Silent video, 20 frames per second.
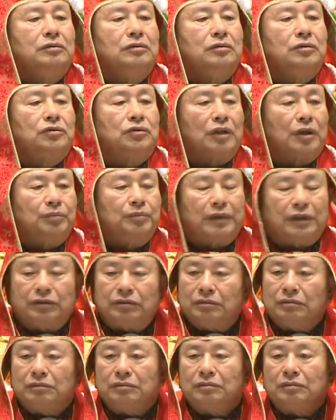专
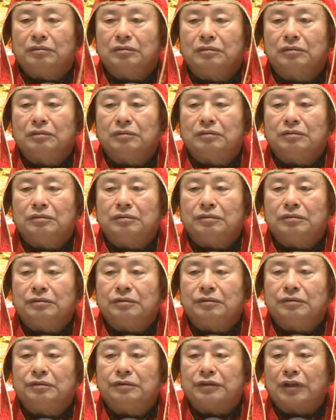门
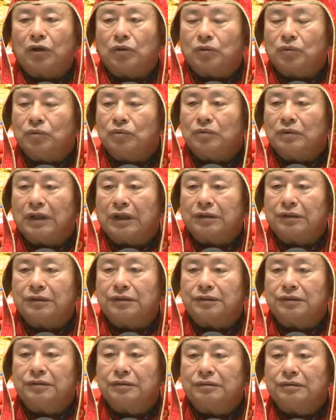照顾那
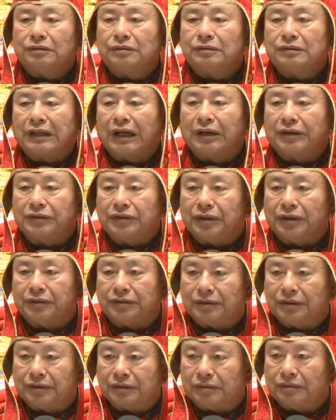个菜
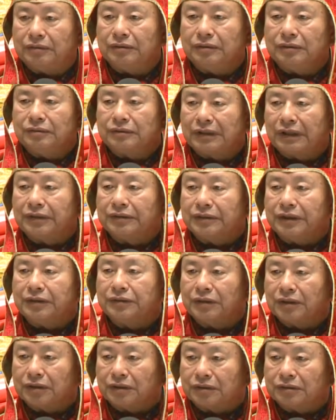园的菜园
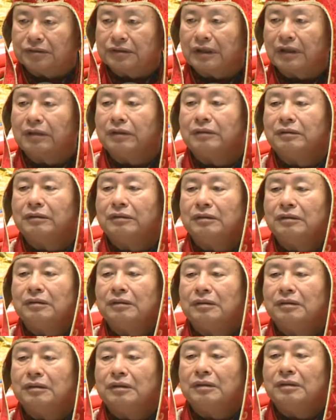的和尚，
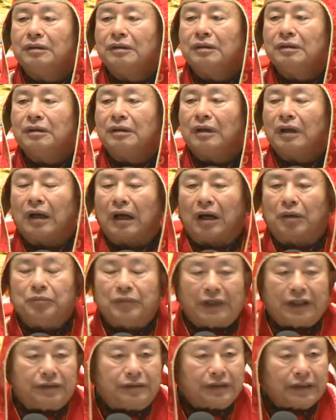啊，
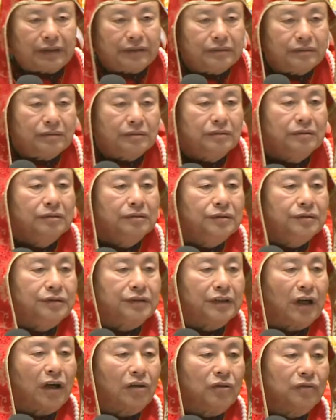每天
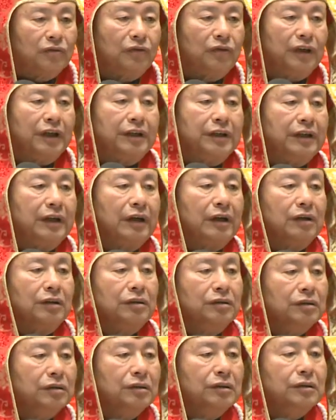浇肥啊，
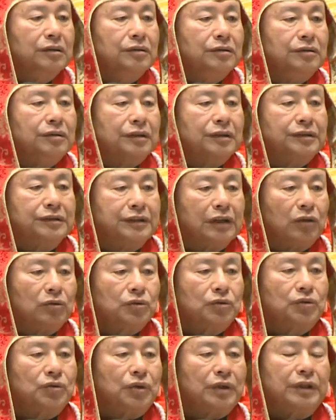这个浇
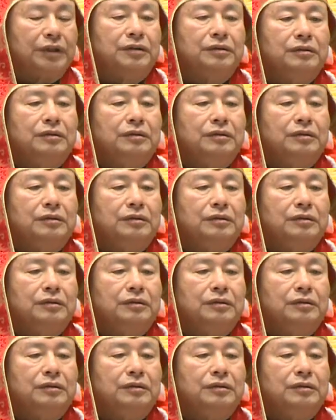水